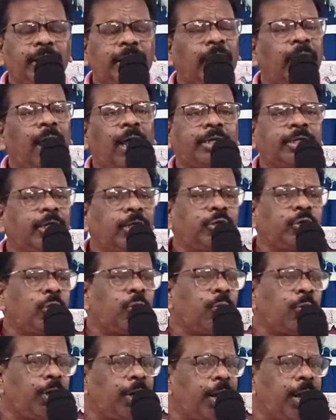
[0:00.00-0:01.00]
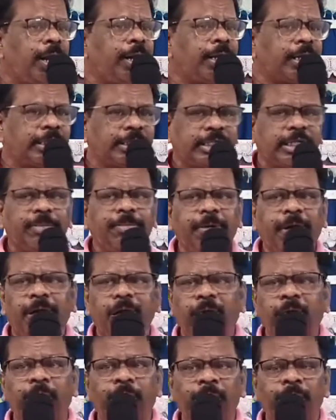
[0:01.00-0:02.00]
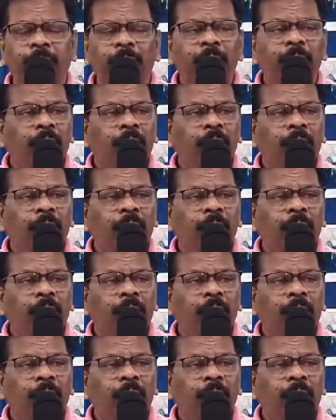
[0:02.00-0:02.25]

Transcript: తన అత్తతో ఉండడానికి ఇష్టపడలేదు